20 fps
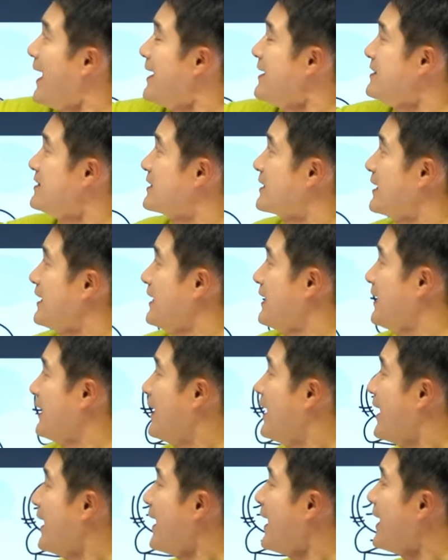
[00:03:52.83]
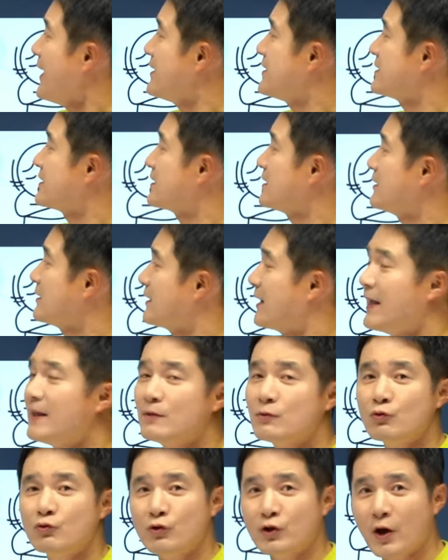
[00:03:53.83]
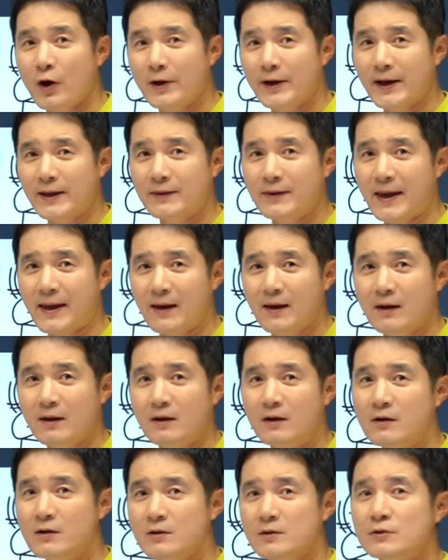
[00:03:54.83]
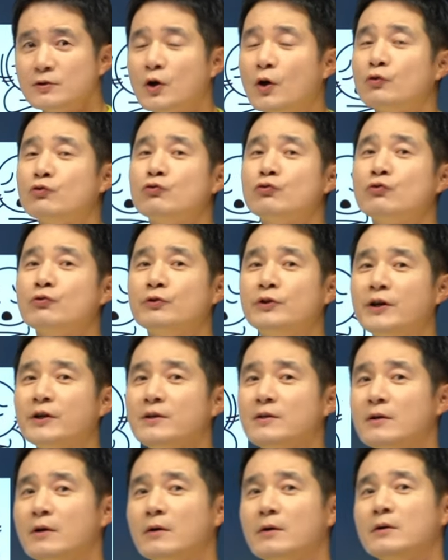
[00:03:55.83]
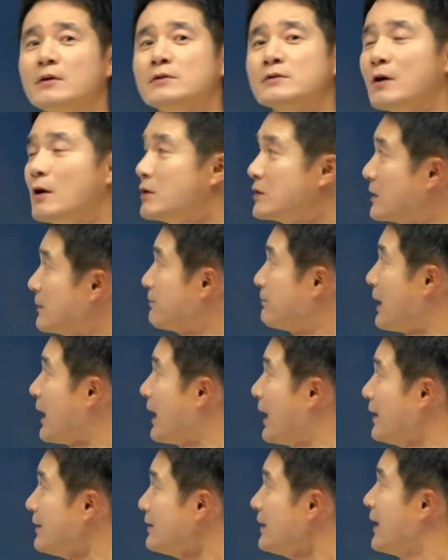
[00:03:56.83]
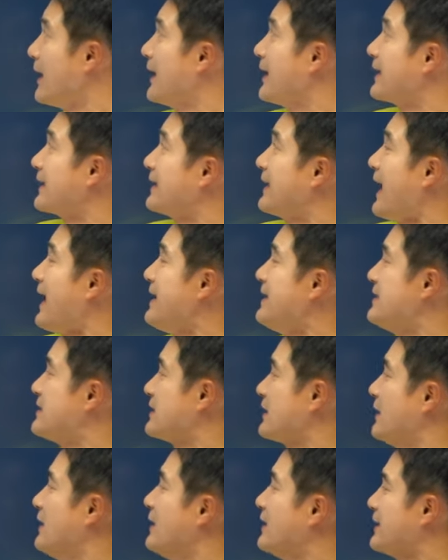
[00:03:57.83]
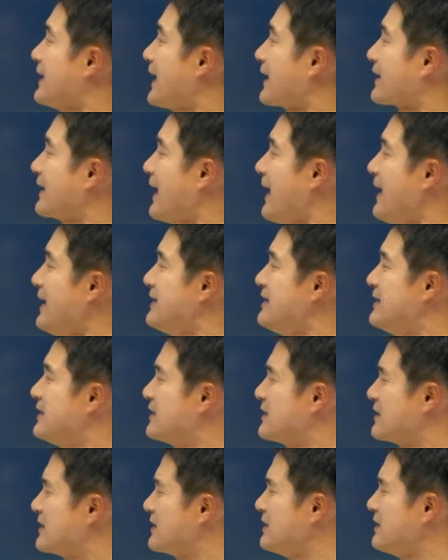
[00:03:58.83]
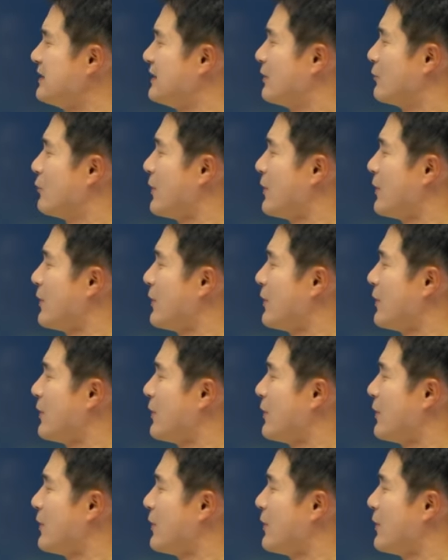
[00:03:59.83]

hasty, 해 있을 때 튀어야 돼. 어? 서두르는 성급한. 게이즈, 야, 게이즈.